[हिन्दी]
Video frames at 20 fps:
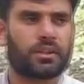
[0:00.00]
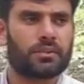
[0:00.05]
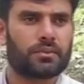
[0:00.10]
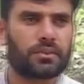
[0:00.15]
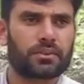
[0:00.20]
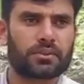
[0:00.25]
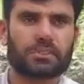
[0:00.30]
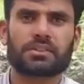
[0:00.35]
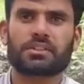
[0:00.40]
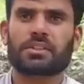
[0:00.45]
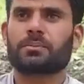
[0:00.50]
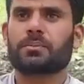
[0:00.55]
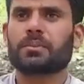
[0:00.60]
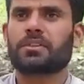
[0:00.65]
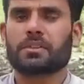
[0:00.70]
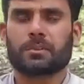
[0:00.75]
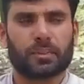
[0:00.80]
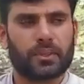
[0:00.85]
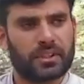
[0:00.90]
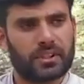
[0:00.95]
जो है फोर्सेस
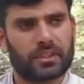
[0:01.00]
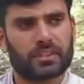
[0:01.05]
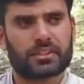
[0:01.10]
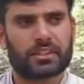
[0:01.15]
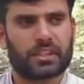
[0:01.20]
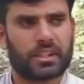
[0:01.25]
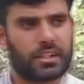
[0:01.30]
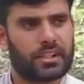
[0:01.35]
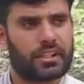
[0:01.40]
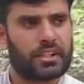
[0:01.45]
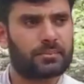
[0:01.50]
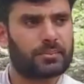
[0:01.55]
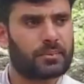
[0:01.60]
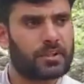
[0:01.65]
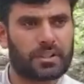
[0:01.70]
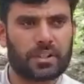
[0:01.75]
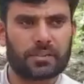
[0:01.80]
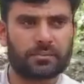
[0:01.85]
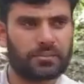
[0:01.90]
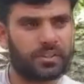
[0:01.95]
अपनी सप्लाइयाँ चढ़ा रही है
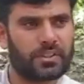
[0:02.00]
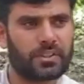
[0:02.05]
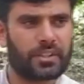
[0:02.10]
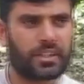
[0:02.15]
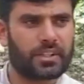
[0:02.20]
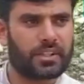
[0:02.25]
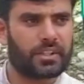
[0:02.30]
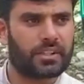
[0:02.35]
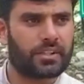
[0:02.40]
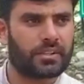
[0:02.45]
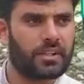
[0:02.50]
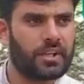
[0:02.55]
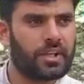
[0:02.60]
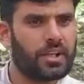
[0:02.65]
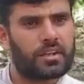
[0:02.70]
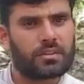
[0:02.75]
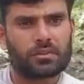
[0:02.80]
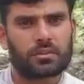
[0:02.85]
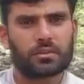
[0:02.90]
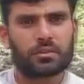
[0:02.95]
अपने कैंप फिट कर रहे
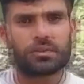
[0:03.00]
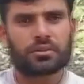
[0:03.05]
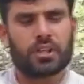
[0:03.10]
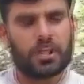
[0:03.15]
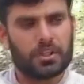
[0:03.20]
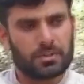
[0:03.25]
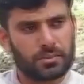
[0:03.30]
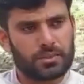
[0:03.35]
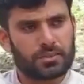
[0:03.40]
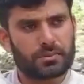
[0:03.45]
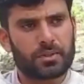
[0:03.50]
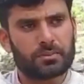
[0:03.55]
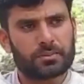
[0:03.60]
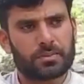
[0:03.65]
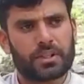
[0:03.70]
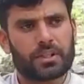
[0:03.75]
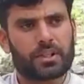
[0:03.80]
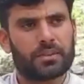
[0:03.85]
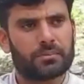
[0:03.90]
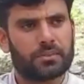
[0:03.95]
हैं तो शाइन बोर्ड भी
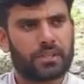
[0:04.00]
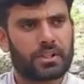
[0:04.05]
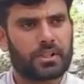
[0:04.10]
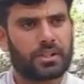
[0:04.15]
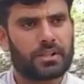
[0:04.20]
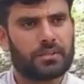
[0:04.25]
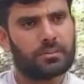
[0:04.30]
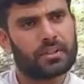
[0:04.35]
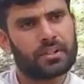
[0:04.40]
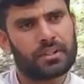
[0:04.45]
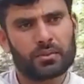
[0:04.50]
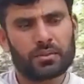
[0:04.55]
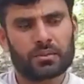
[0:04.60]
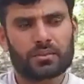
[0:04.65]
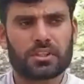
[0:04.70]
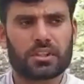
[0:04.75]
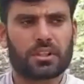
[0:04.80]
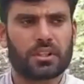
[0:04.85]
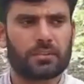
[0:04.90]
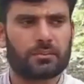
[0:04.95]
अपना काम कर रहे हैं बड़े
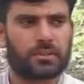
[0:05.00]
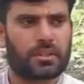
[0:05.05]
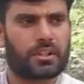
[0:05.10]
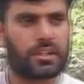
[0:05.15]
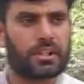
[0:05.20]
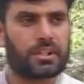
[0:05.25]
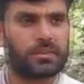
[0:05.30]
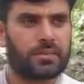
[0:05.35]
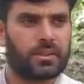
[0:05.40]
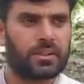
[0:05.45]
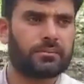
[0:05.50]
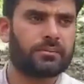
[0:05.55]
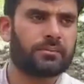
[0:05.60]
गौर से काम कर रहे हैं इस